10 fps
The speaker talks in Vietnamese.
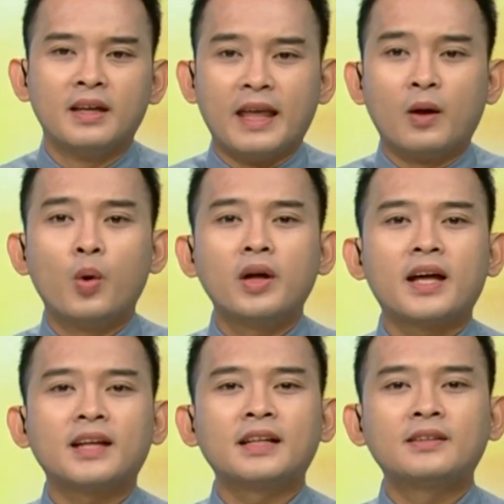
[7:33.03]
giải quyết
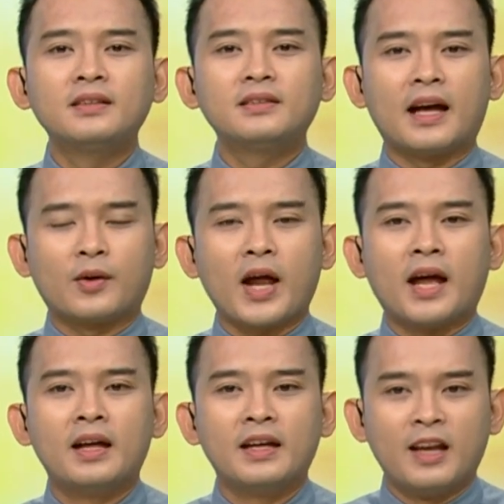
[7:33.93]
các thách thức đặt
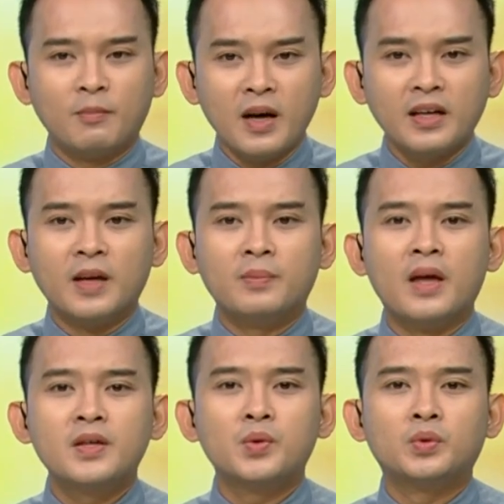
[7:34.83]
ra để bắt kịp
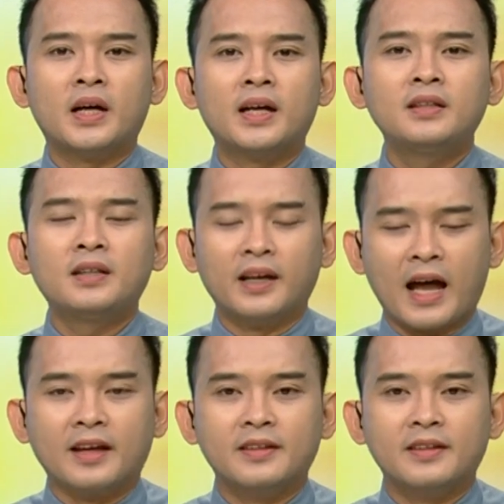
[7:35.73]
với xu thế thời đại.